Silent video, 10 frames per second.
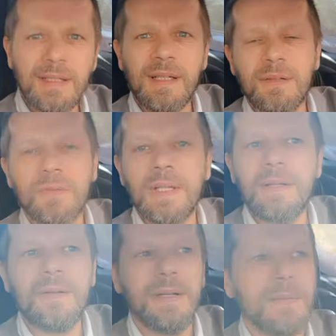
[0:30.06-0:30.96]
tranquillo.
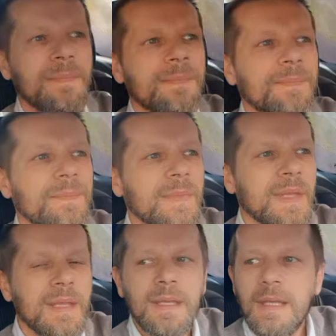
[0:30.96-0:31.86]
Eh?
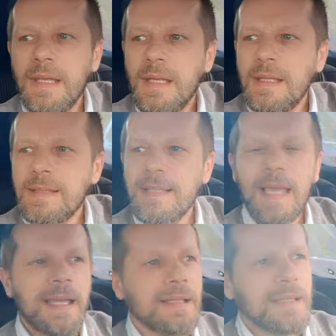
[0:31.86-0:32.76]

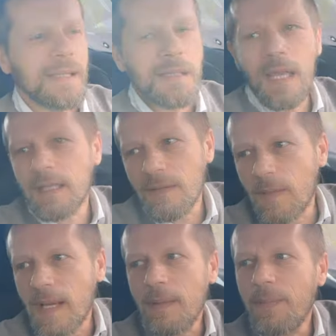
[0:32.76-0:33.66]
Senti, niente,
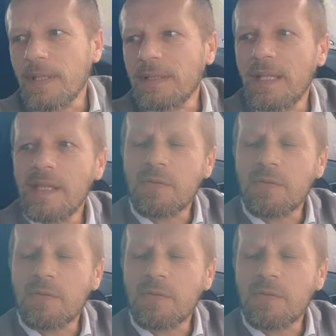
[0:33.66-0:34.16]
vabbè, a parte gli